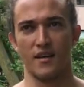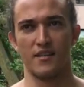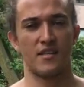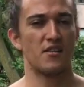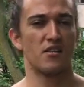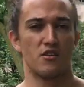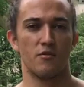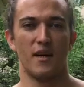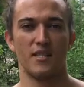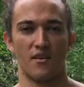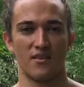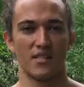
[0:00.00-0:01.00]
exercícios
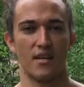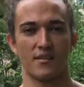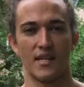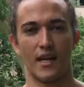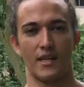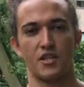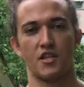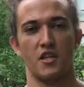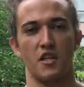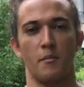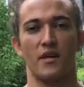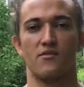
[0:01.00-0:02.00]
mais avançados da
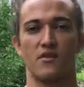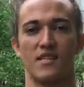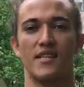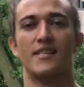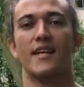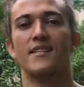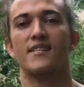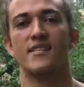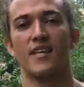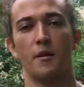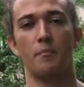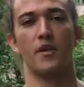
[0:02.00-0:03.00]
calistenia, mas você tem
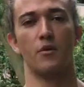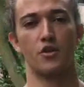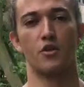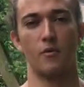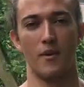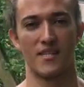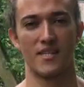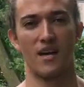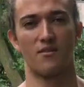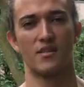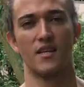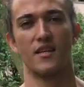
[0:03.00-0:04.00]
sempre onde começar,
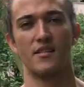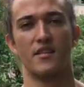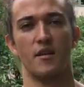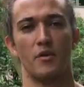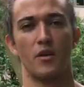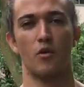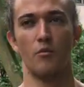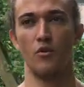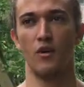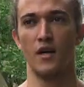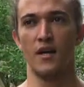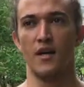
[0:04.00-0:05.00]
você tem sempre como
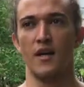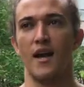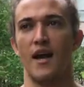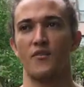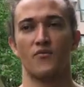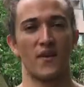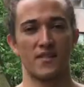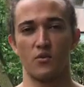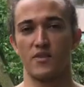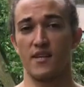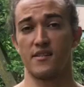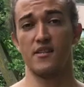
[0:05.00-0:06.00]
fazer um
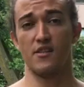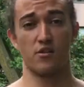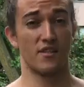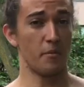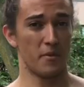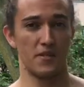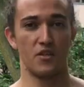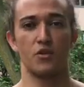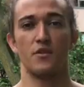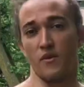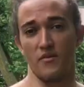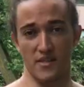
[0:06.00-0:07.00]
exercício, sempre
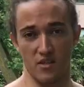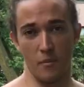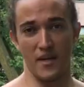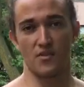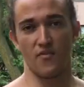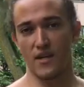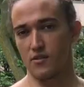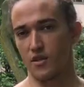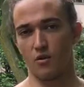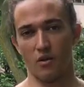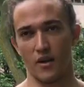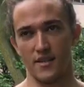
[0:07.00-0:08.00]
existe uma versão mais fácil de
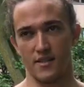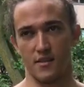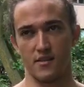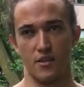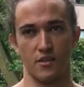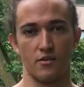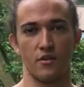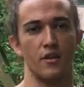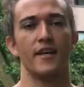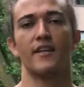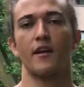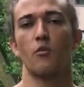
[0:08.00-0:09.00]
qualquer exercício
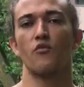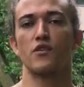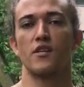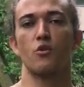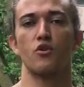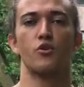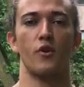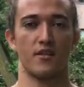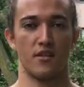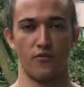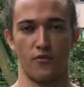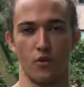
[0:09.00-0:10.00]
e tem como você construir
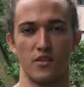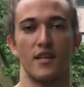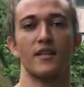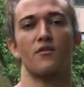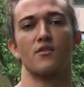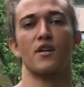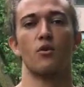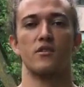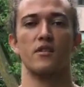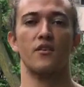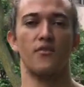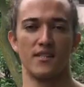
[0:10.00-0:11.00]
essa força até você
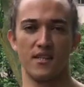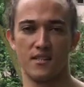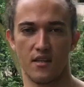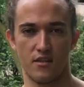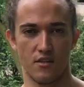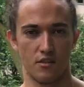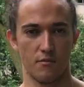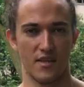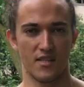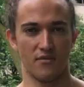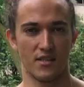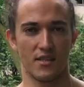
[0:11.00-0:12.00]
conseguir fazer exercícios
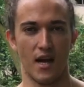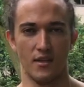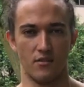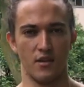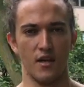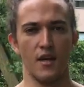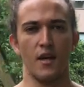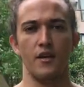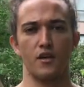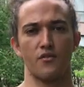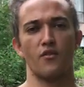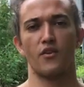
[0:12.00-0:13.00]
mais avançados.
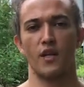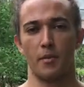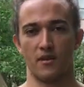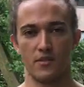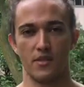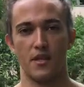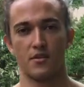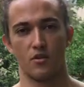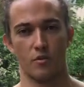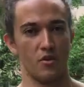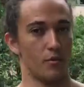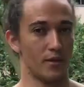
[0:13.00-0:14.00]
E hoje eu vou falar para vocês
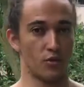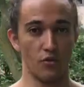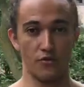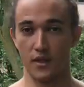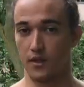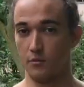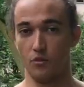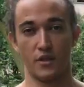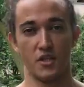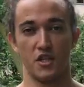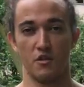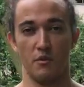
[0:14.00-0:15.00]
sobre uma dúvida que
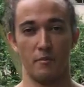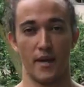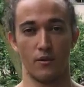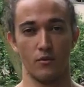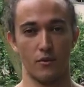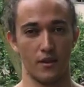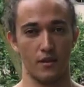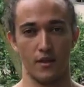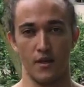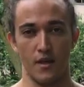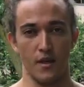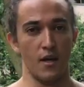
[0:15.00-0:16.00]
muita gente me pergunta,
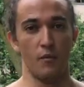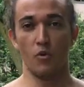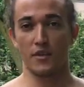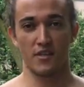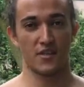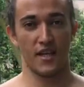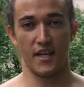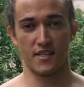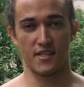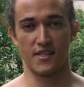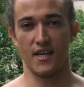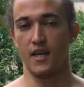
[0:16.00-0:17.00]
muitas
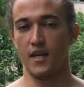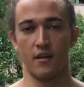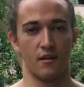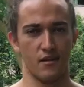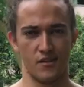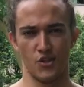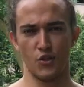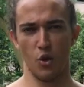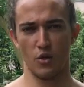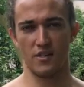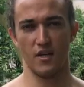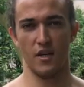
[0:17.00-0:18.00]
crianças aí de
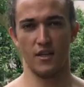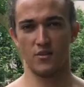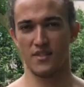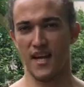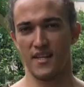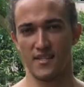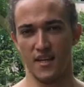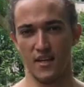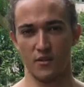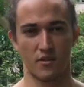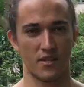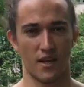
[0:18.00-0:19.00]
12 anos, 10
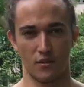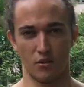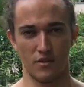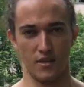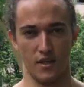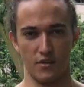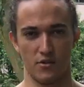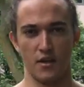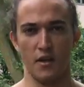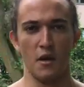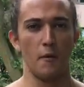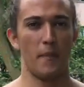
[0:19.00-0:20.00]
anos, 14 anos,
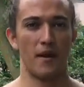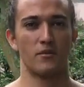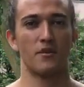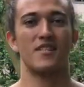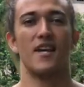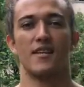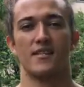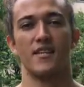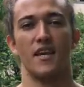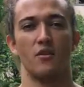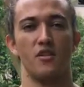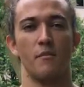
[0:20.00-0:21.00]
perguntando se é
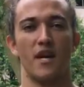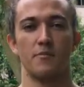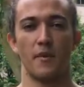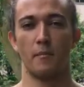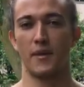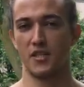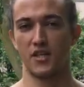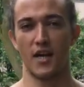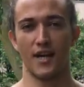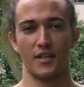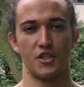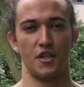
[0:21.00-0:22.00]
cedo demais para praticar
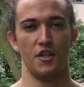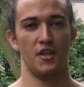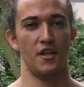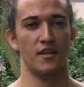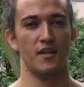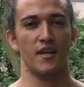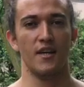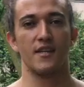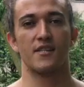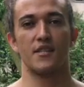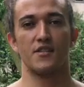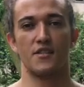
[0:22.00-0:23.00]
calistenia,
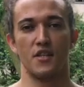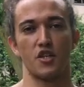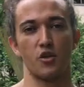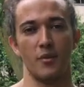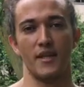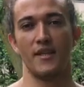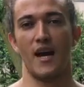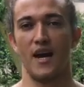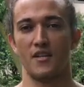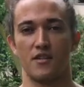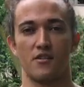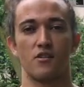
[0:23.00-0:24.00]
se existe uma
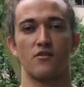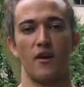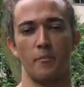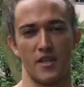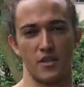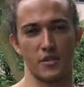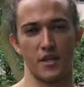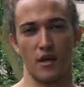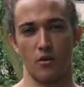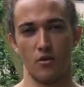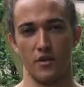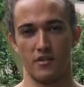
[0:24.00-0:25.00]
idade, se isso vai
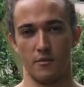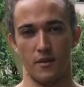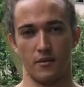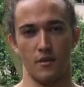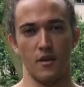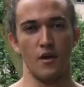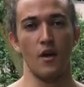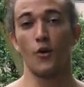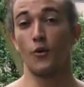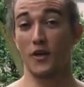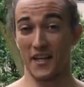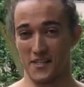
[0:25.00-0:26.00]
prejudicar o conhecimento,
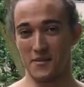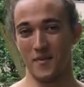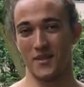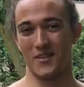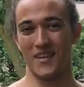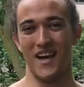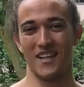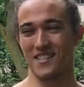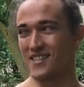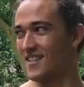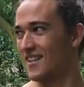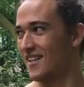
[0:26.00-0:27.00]
o crescimento
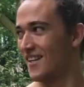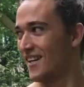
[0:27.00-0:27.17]
delas.